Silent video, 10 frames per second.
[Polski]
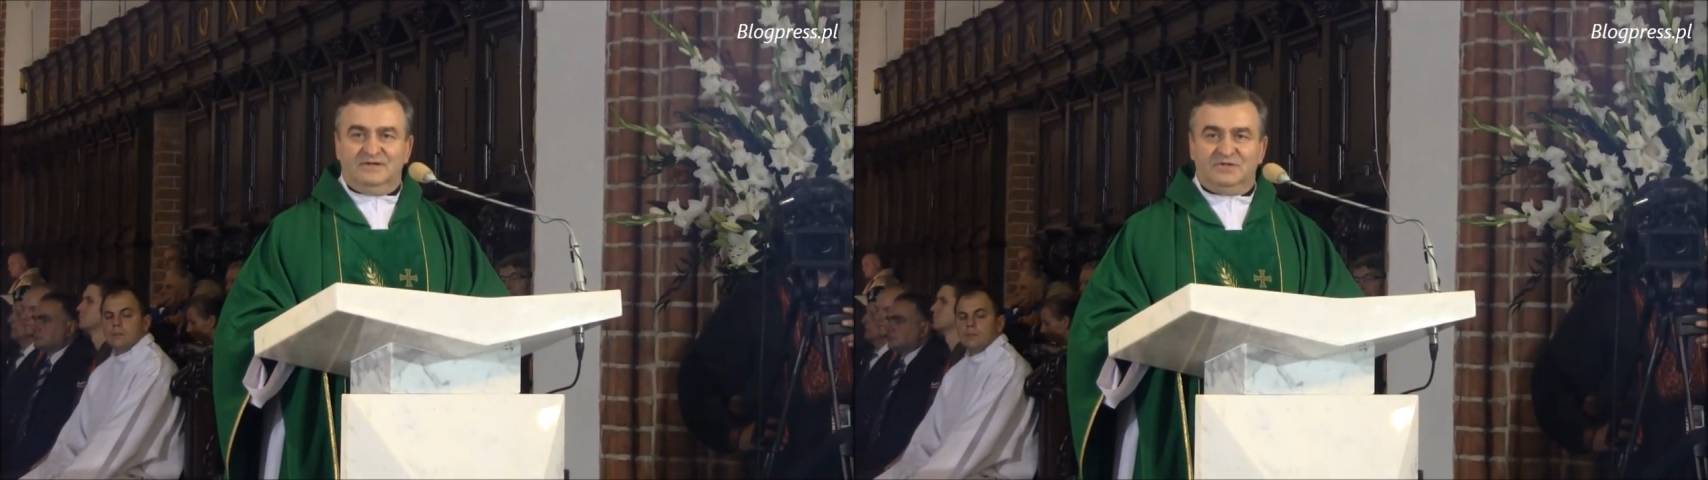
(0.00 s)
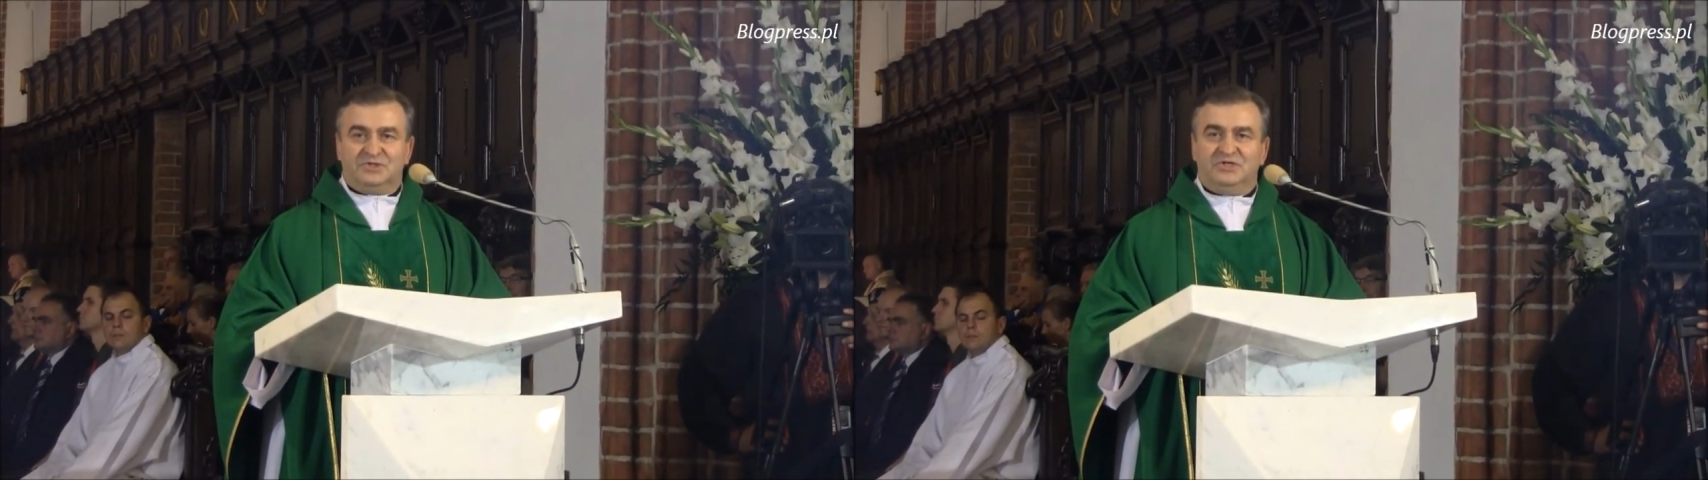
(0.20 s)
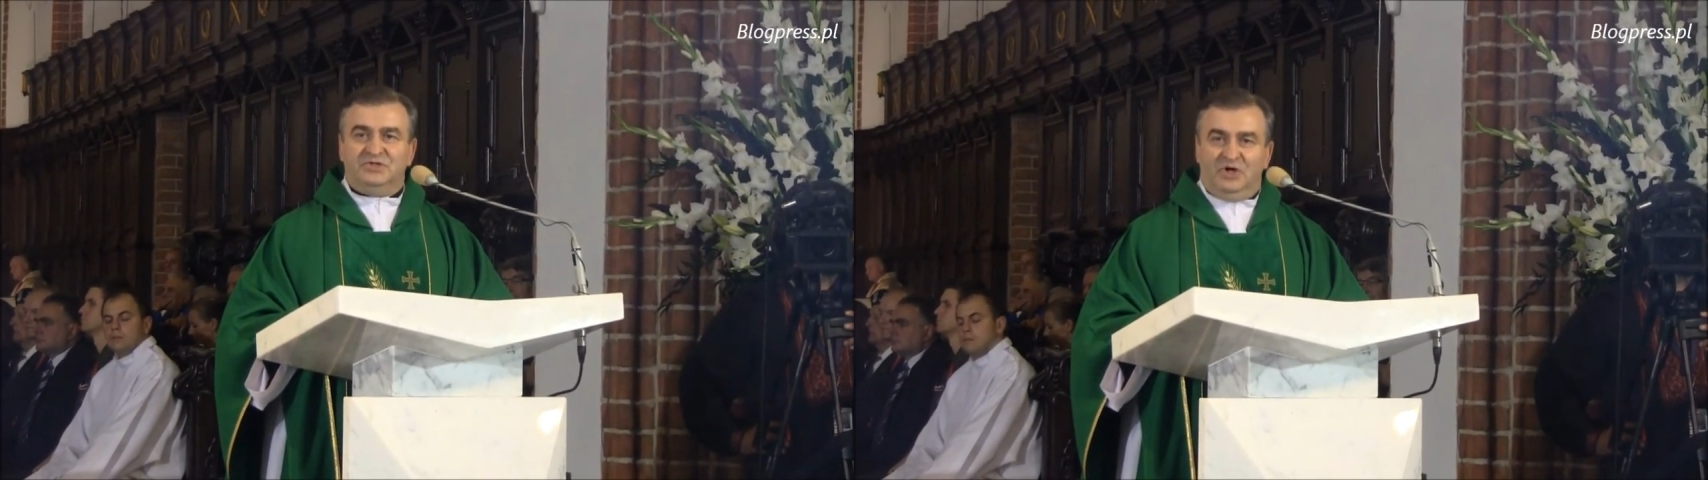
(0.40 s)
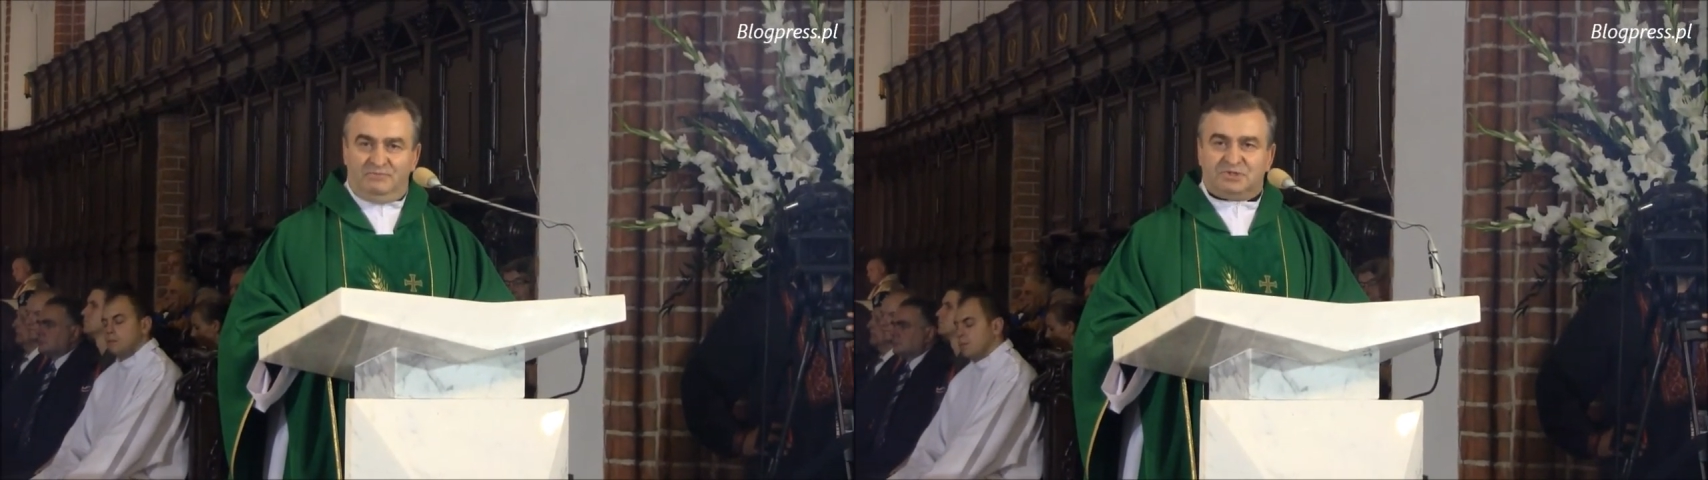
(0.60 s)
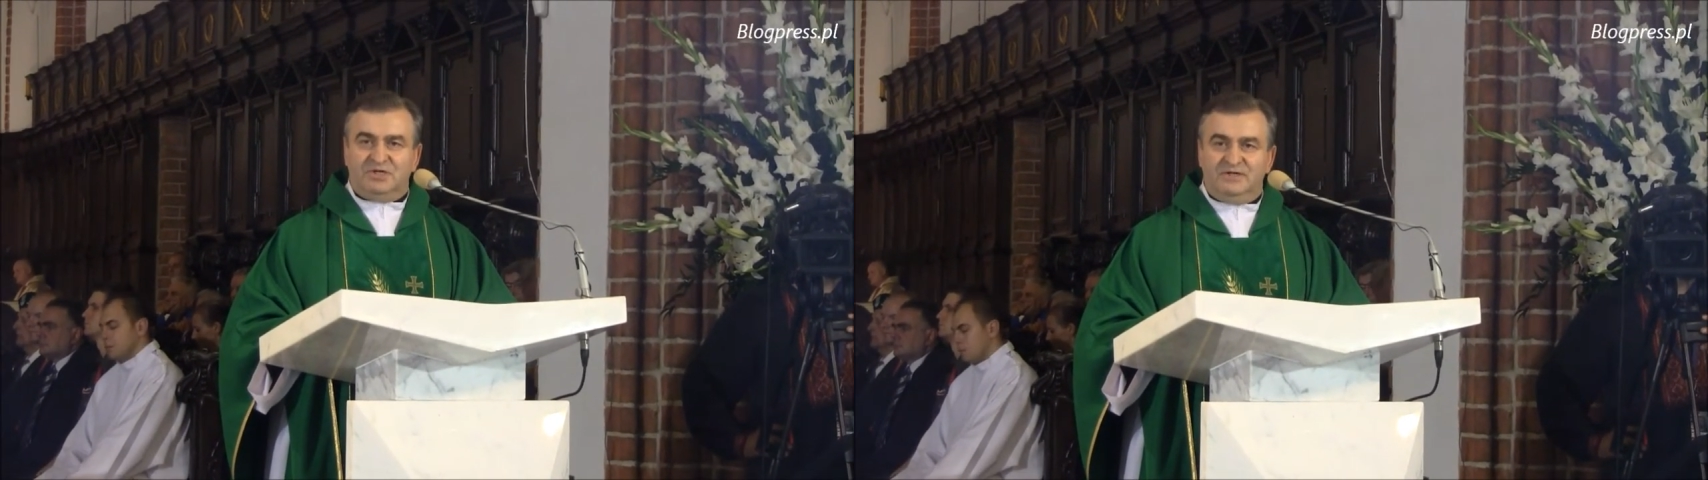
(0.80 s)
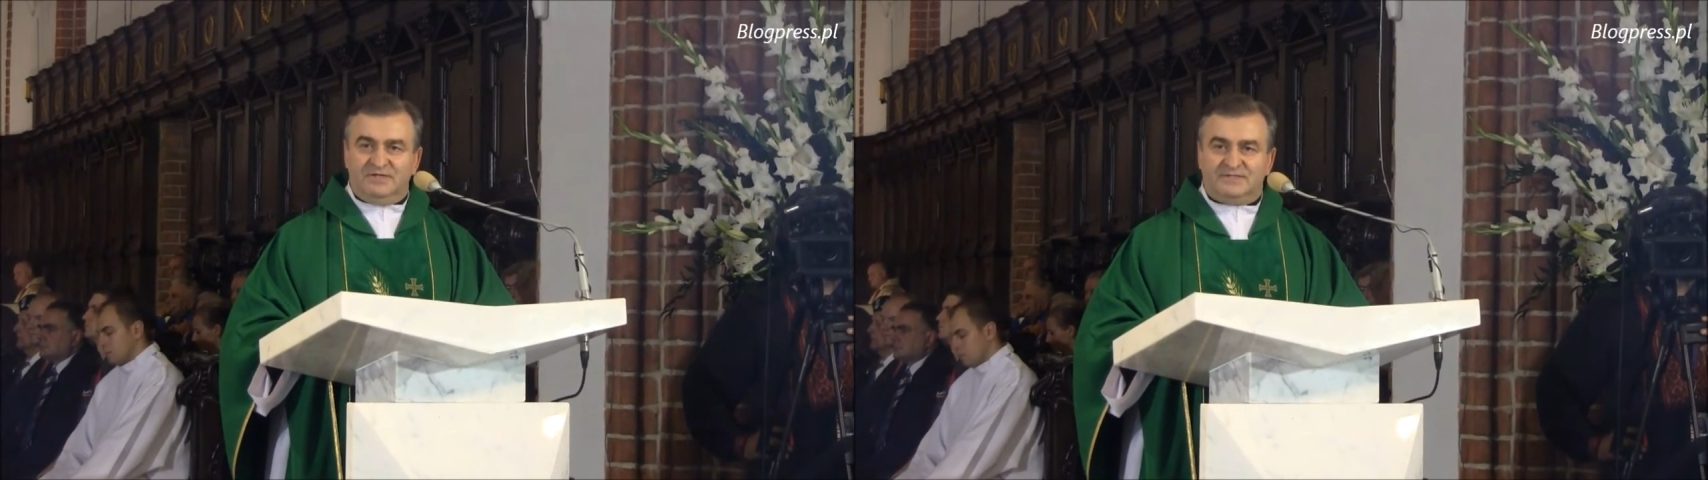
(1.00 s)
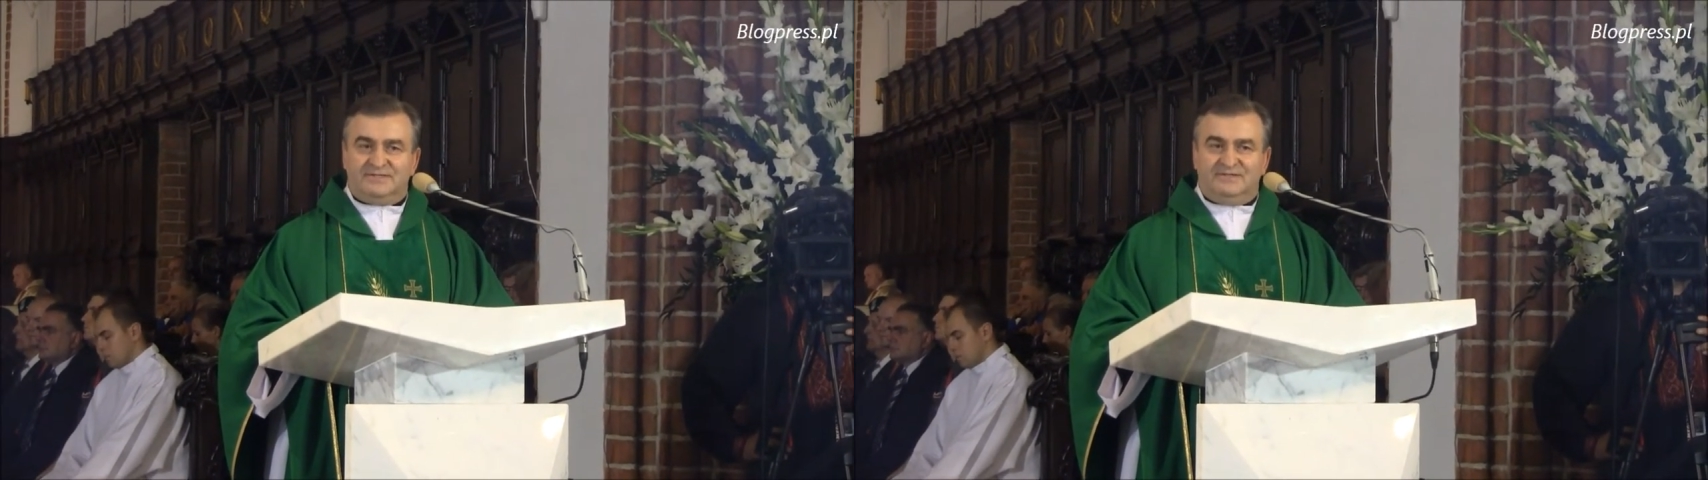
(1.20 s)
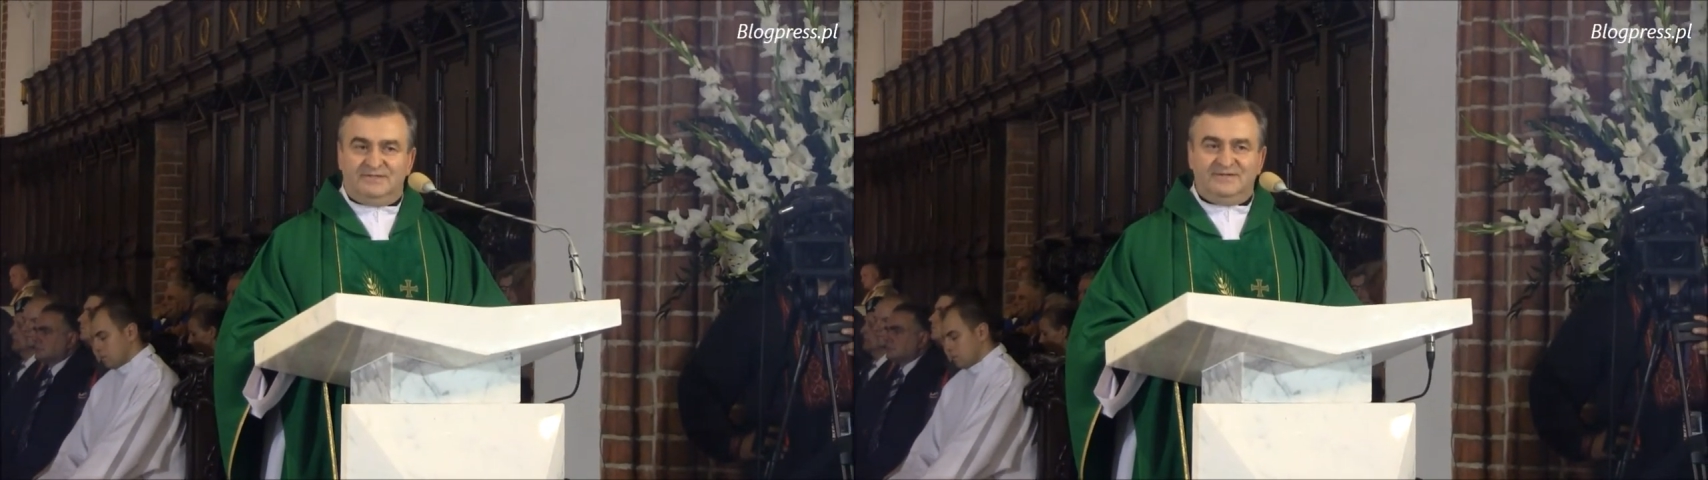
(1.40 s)
że dobrze
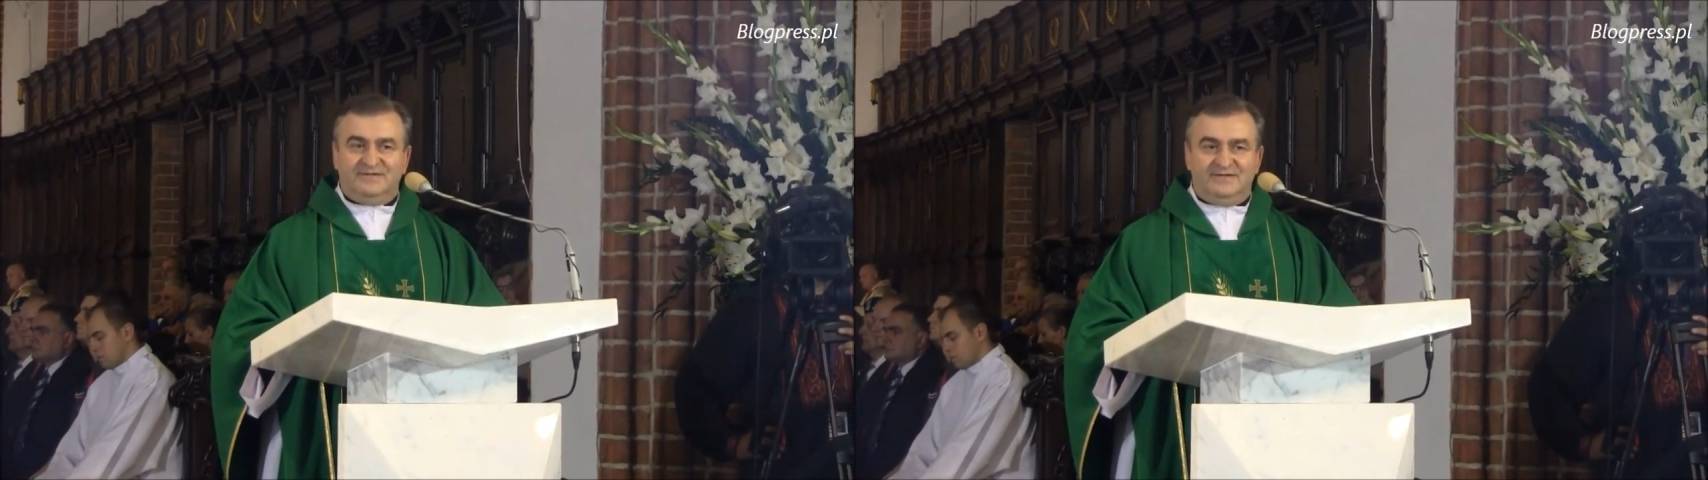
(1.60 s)
jest,